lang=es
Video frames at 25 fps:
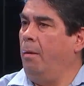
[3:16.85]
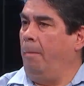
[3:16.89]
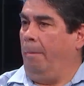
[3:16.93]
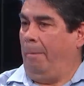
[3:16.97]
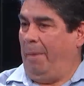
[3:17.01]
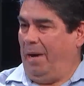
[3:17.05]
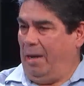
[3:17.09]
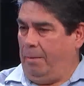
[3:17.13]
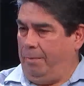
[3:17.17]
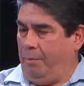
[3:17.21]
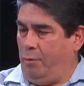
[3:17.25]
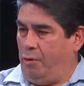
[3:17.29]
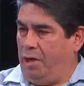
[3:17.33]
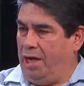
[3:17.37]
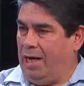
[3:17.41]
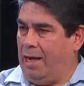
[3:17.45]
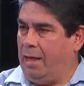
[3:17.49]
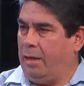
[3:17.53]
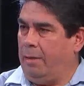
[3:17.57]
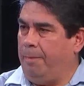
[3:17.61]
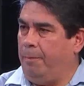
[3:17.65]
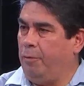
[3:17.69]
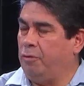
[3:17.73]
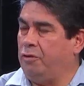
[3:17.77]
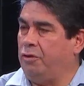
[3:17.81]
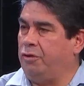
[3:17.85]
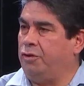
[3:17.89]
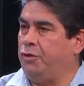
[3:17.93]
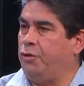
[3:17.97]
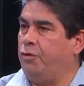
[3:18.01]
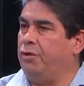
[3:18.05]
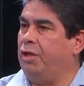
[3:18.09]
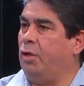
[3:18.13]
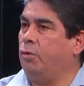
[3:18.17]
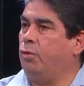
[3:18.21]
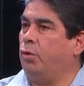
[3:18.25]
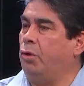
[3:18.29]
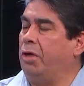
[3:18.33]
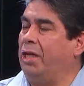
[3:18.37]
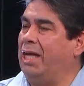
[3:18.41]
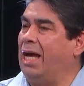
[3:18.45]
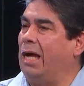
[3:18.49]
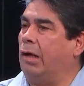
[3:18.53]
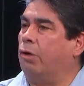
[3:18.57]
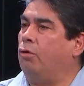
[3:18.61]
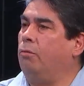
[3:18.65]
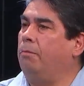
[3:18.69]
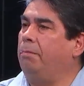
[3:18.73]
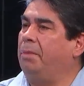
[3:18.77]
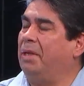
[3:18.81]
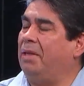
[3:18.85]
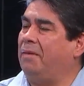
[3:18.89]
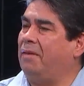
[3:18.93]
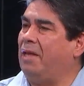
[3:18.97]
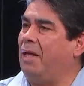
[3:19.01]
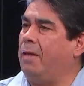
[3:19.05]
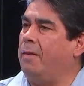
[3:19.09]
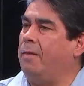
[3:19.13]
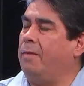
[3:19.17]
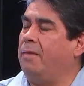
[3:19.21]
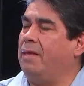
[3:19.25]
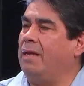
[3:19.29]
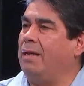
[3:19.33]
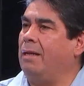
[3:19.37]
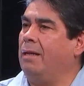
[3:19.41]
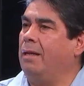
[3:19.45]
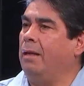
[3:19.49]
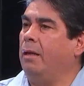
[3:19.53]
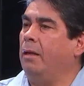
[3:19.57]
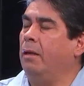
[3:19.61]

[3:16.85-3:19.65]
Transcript: para poner a disposición de autoridad competente,